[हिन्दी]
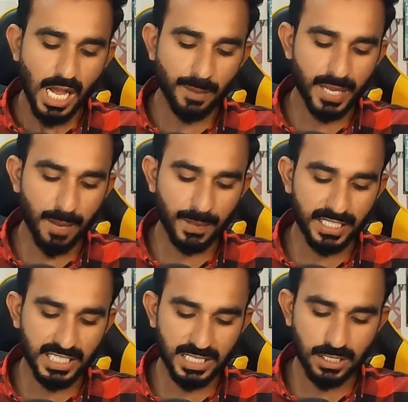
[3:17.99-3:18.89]
अब यहाँ पे
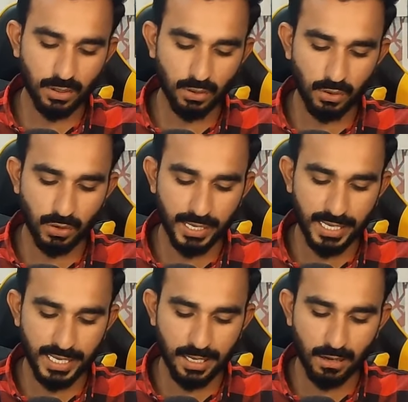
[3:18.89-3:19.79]
जी ओ
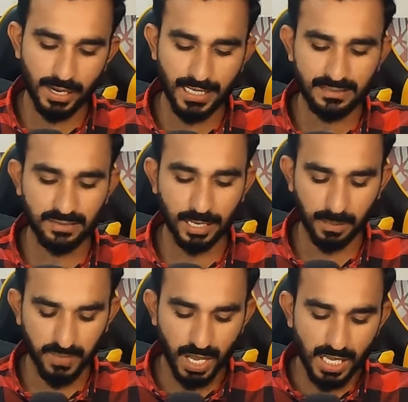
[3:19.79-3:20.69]
ए और एस वाला